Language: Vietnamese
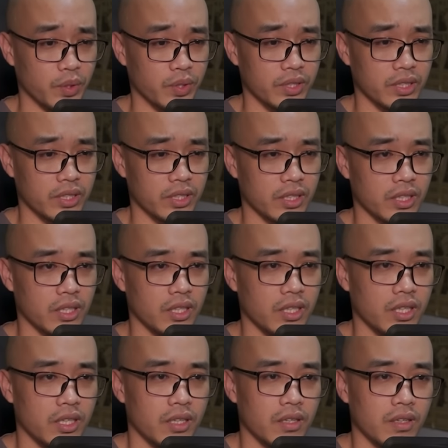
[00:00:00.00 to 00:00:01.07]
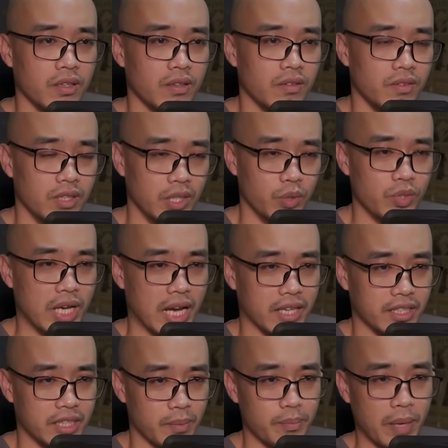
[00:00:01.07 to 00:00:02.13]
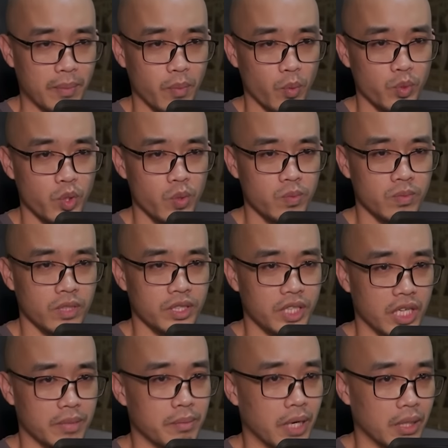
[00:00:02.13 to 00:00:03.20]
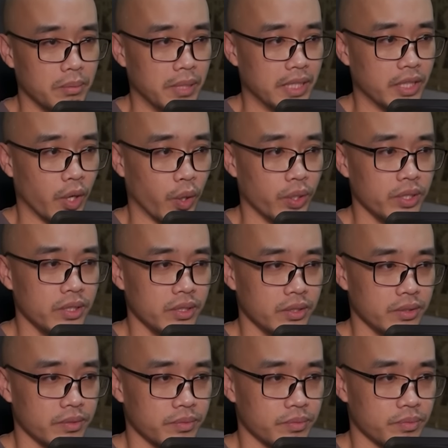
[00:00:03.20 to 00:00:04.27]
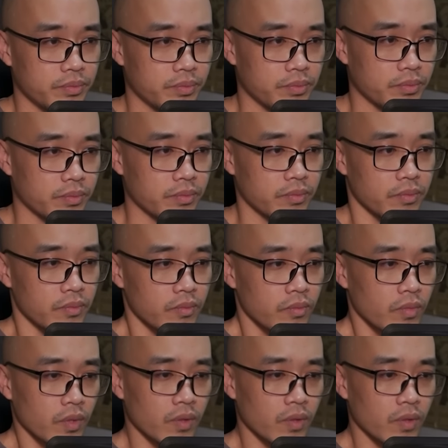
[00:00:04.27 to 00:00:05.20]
có nghĩa là cái tiếng hét thôi cũng làm cho người ta kinh ngạc, sợ hãi thán phục. Tiếp tục.